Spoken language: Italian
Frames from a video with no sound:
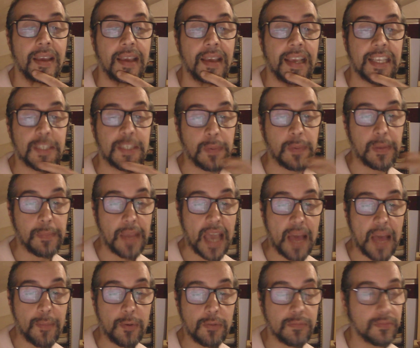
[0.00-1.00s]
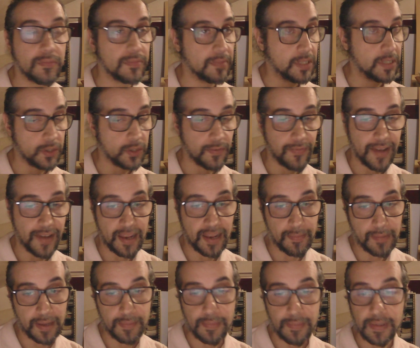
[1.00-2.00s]
Esprimiamo, dice
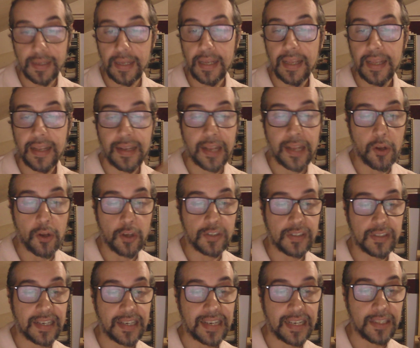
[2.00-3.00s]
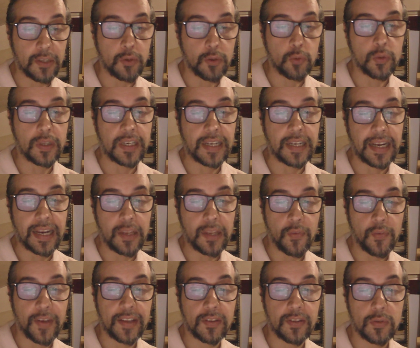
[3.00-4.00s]
Feleman, la nostra gratitudine alla
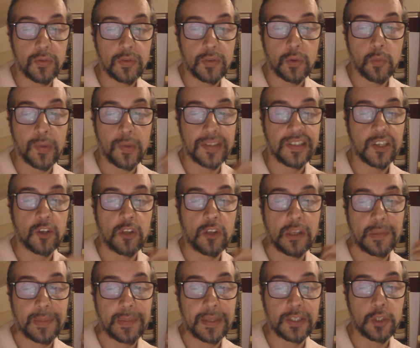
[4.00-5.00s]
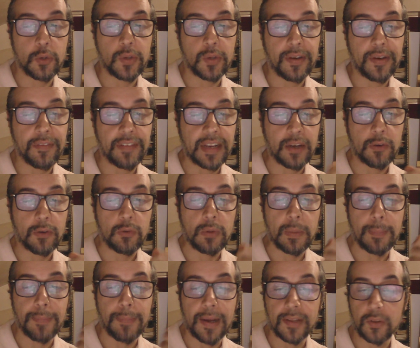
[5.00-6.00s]
Juventus, questa collaborazione avrà un
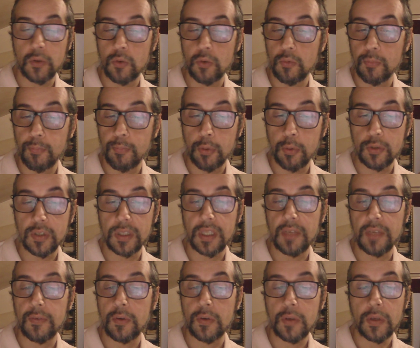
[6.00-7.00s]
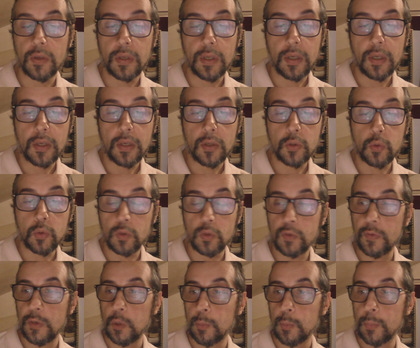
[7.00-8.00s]
impatto positivo sullo
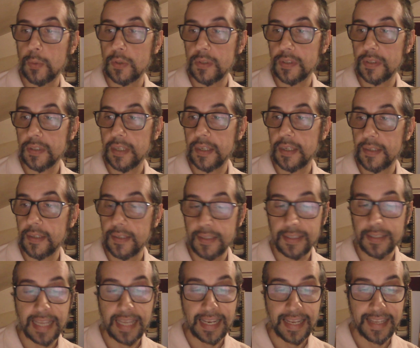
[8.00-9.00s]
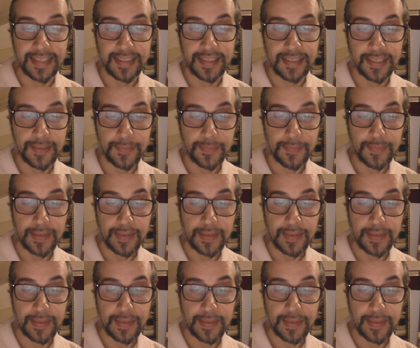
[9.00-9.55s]
sviluppo dei talenti.